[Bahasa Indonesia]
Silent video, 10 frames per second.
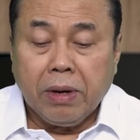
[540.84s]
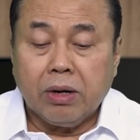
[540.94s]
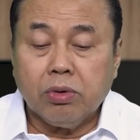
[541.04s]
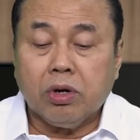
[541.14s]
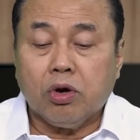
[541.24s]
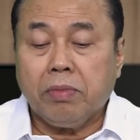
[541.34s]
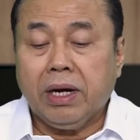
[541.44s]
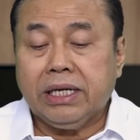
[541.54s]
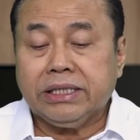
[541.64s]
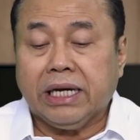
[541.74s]
Baru ke
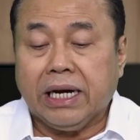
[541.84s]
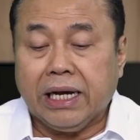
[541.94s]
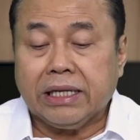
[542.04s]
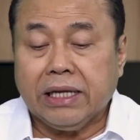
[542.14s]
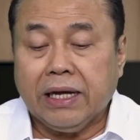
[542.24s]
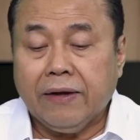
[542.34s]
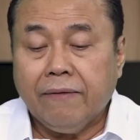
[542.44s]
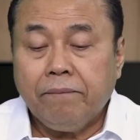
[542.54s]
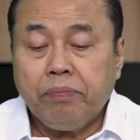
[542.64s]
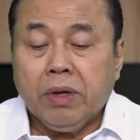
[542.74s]
rumah di Jakarta.
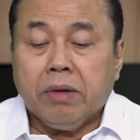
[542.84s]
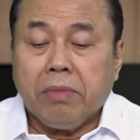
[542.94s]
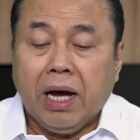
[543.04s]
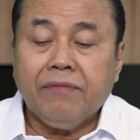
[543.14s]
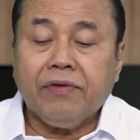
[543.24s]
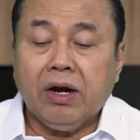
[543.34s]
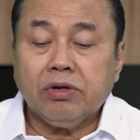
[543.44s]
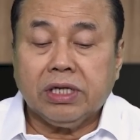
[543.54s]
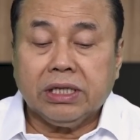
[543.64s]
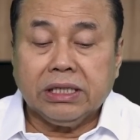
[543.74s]
Maaf kalau
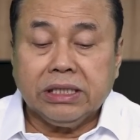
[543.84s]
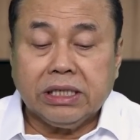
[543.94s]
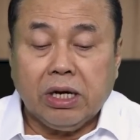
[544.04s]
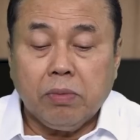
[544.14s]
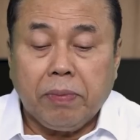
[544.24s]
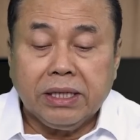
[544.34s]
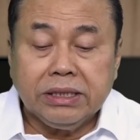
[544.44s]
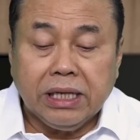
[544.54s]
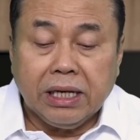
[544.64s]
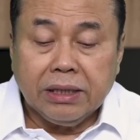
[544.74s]
cerita saya terlalu
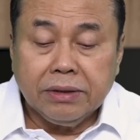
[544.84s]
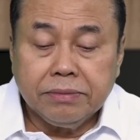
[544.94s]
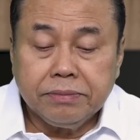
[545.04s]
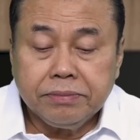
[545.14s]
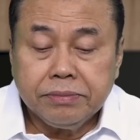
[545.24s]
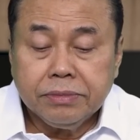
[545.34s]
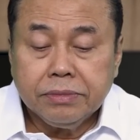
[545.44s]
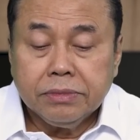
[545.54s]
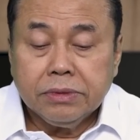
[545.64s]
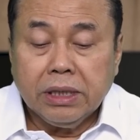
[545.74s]
panjang
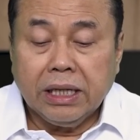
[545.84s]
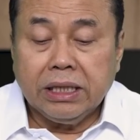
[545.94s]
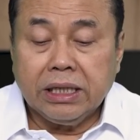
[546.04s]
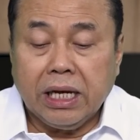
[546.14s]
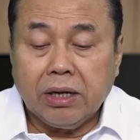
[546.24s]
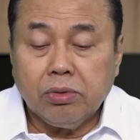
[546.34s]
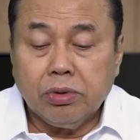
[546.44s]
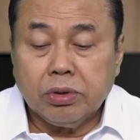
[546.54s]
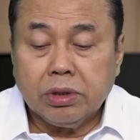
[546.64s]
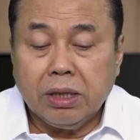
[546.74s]
dan tidak
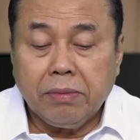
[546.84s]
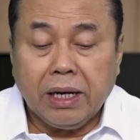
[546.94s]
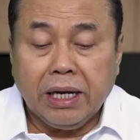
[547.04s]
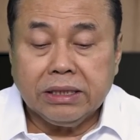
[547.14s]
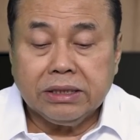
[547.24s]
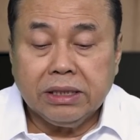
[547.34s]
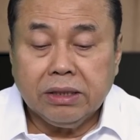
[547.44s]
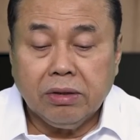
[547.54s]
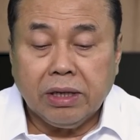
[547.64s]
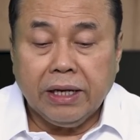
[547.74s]
runut. Terima kasih.
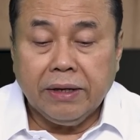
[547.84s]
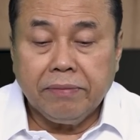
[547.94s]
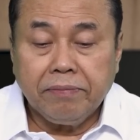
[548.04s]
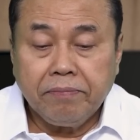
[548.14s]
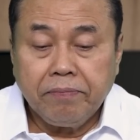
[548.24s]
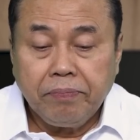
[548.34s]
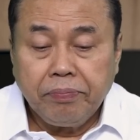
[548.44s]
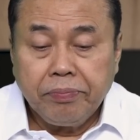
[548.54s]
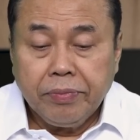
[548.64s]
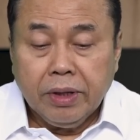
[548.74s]
Oke.
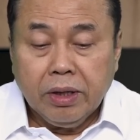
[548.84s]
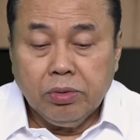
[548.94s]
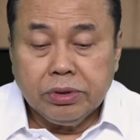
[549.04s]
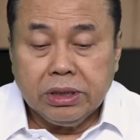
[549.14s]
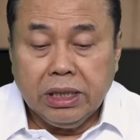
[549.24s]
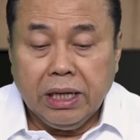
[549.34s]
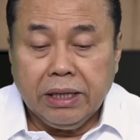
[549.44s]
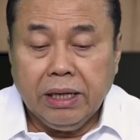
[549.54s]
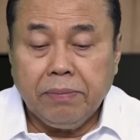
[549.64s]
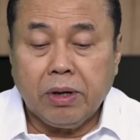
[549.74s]

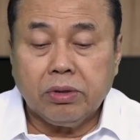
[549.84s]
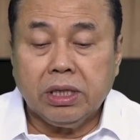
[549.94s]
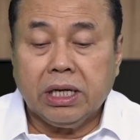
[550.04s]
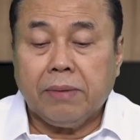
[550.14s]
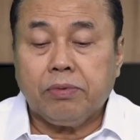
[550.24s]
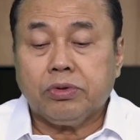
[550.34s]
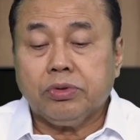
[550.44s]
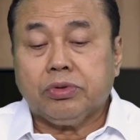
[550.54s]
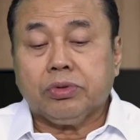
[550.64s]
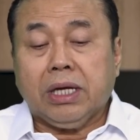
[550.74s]
Usianya baru
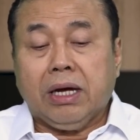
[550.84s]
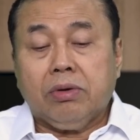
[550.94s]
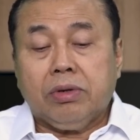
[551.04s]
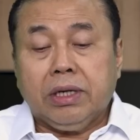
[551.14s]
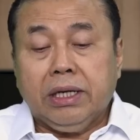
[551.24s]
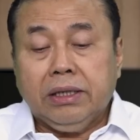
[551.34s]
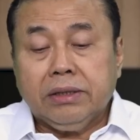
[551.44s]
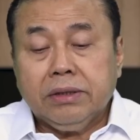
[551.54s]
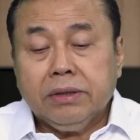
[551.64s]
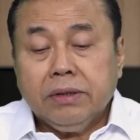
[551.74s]
37 tahun ya.
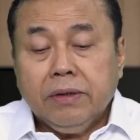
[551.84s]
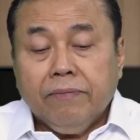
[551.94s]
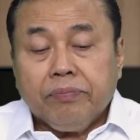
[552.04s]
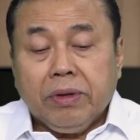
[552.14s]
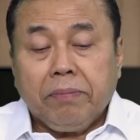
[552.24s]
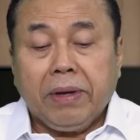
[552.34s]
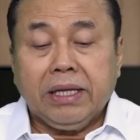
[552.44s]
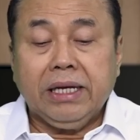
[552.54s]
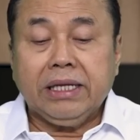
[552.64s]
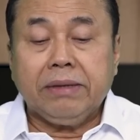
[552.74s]

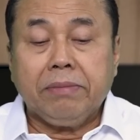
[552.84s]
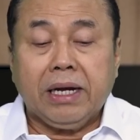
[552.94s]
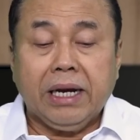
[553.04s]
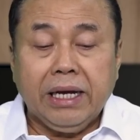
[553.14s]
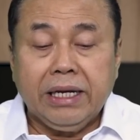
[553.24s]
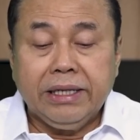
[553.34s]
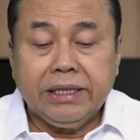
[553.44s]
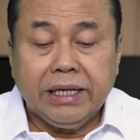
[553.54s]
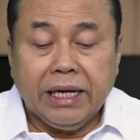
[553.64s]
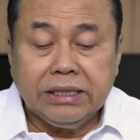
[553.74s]
Tempatnya di mana ini
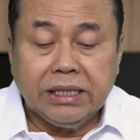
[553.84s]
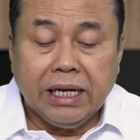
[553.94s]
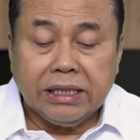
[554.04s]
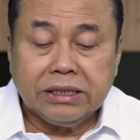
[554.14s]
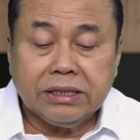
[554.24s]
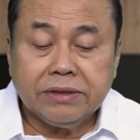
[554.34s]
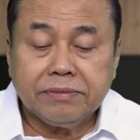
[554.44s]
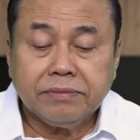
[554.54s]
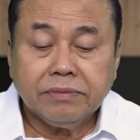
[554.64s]
tidak jelas